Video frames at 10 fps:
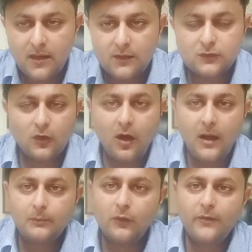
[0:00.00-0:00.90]
हैं जो
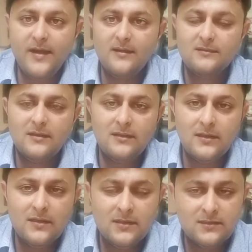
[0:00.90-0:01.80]
आपको फाइनेंशियल
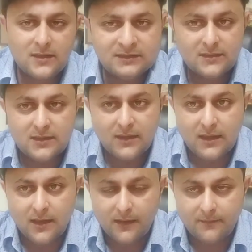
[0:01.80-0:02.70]
सजेशन
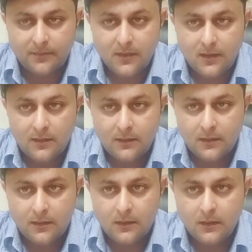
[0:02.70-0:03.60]
देते हैं
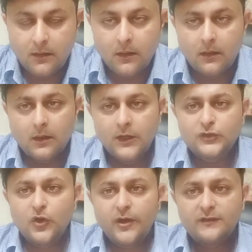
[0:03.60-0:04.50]

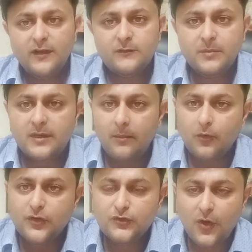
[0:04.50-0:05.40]
इंश्योरेंस एक्सपर्ट
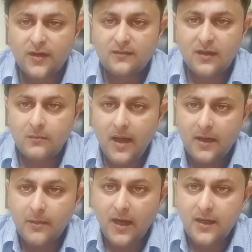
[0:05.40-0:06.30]
आपको इंश्योरेंस के बारे
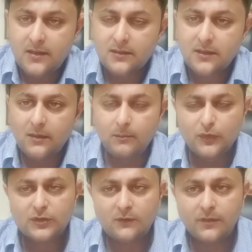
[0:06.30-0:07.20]
में गाइड करता है
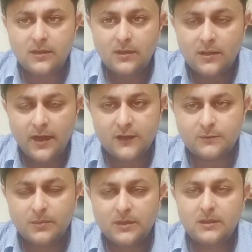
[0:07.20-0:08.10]
म्यूचुअल फंड
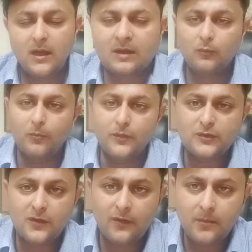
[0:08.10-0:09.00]
एक्सपर्ट आपको
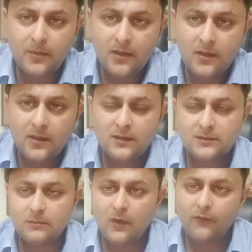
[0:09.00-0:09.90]
म्यूचुअल फंड में
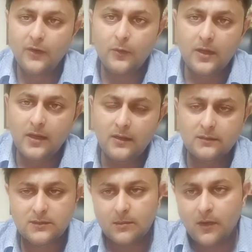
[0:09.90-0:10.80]
सम ऑफ इक्विटी
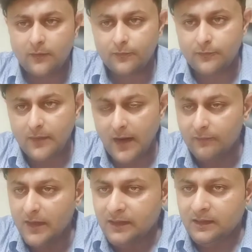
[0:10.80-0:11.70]
सम ऑफ
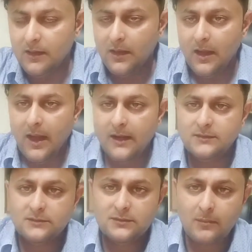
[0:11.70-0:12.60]
एफ एंड
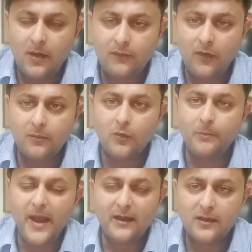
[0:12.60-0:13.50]
सम ऑफ आपको
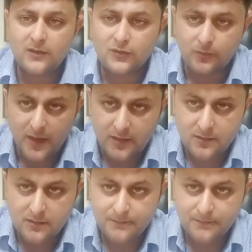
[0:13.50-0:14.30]
बैंकिंग इंस्ट्रूमेंट